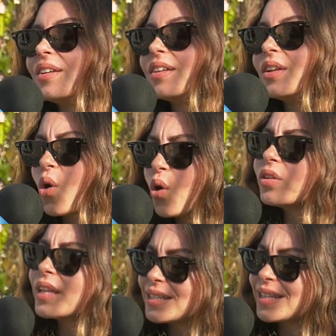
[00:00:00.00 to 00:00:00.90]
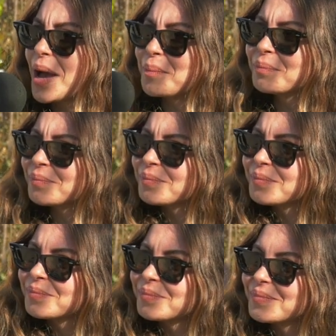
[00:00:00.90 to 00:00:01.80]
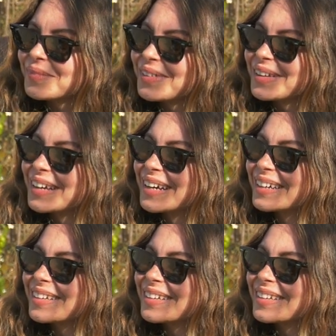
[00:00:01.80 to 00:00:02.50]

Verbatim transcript: LOL desem. Evet doğru.